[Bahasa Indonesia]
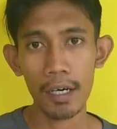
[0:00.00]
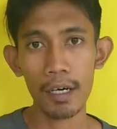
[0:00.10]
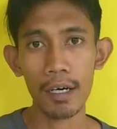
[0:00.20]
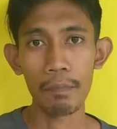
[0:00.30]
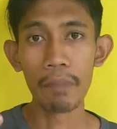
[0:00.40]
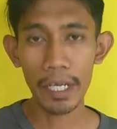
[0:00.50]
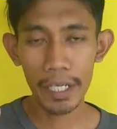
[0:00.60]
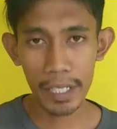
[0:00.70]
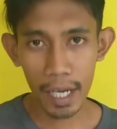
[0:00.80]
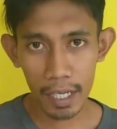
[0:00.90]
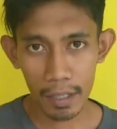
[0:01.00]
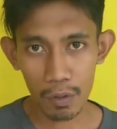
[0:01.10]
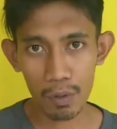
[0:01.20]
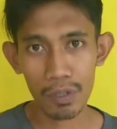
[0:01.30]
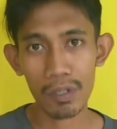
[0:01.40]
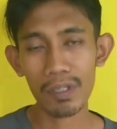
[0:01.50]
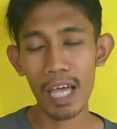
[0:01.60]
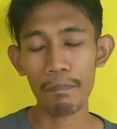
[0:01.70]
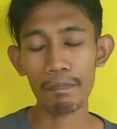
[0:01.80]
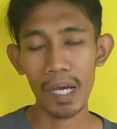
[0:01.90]
uh, media itu
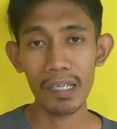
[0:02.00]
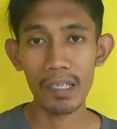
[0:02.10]
tanpa